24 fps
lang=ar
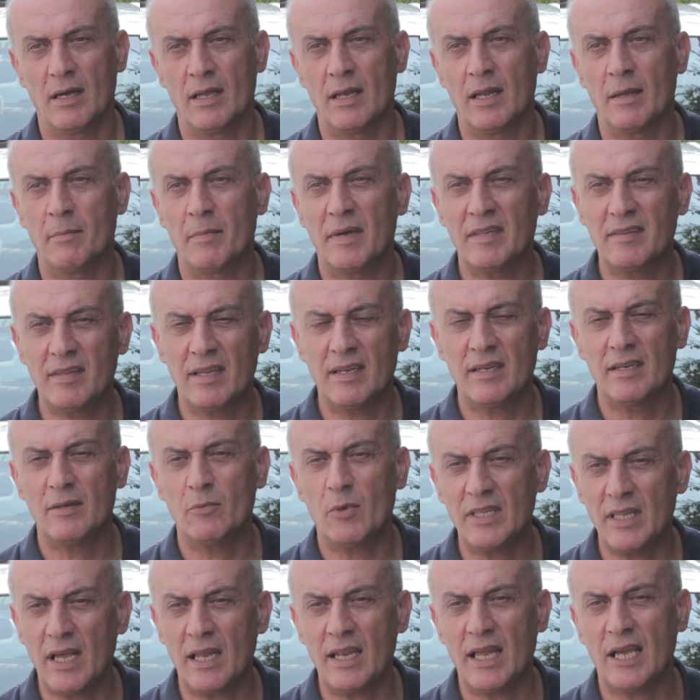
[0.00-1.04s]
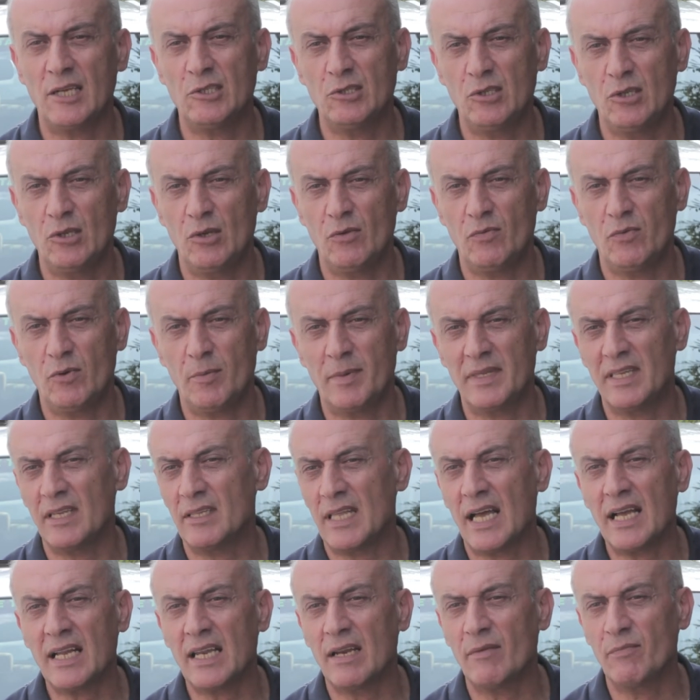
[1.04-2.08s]
هلا مثلا الوضع اللي عايشين فيه بدنا
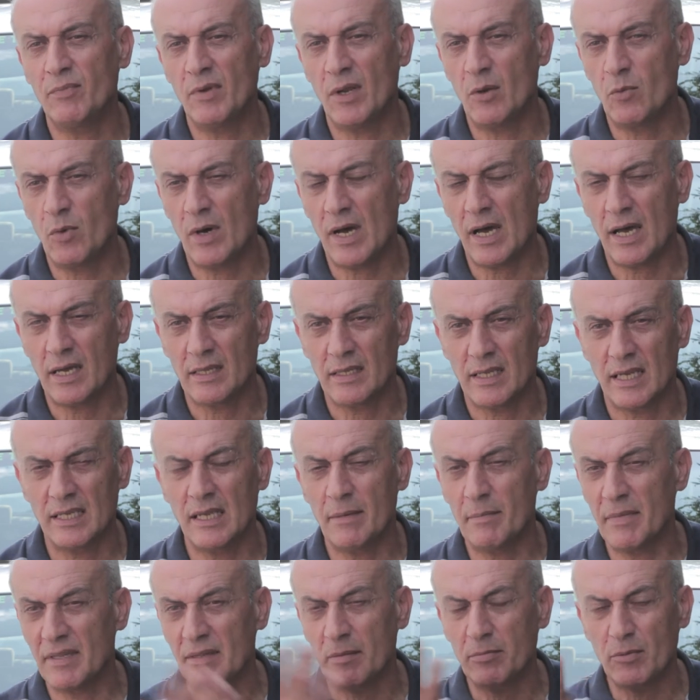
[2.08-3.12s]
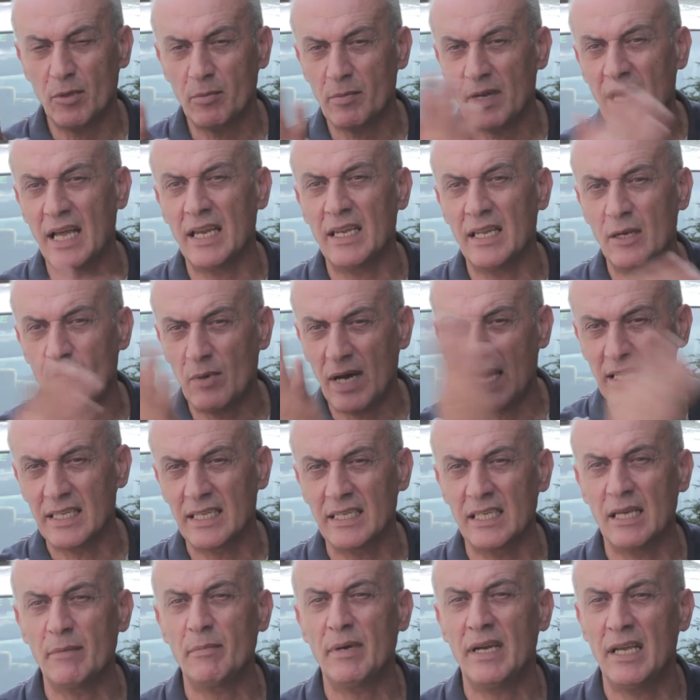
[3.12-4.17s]
يتاقلم فيه الواحد ايام مثلا بتمر عليه واحد
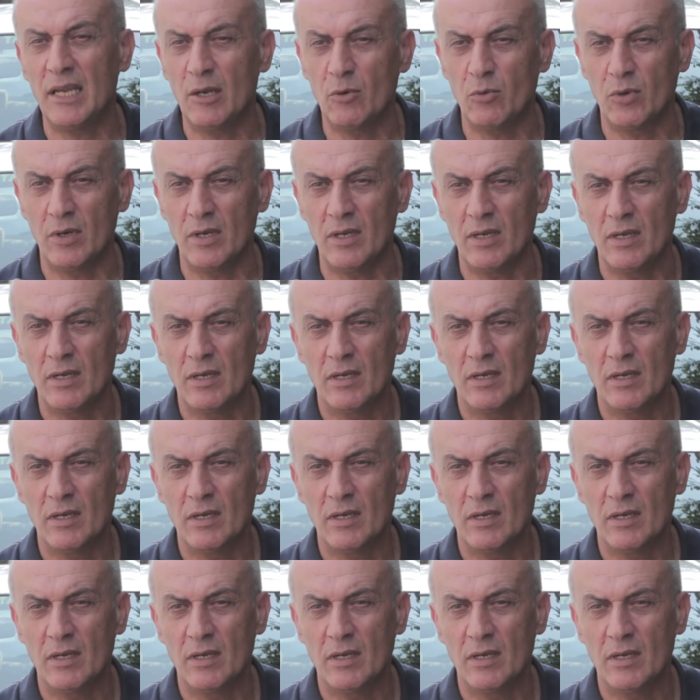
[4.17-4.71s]
ايام حلوه